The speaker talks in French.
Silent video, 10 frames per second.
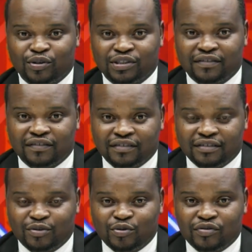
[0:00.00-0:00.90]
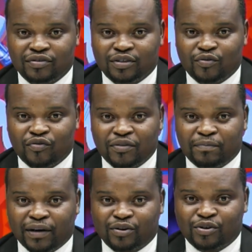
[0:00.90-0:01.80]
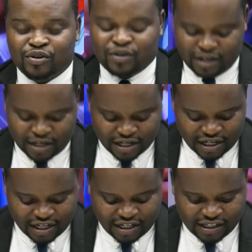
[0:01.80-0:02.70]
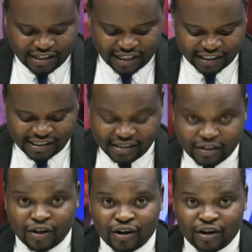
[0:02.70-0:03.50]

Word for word: je, ne, veux pas que qu'il s'attire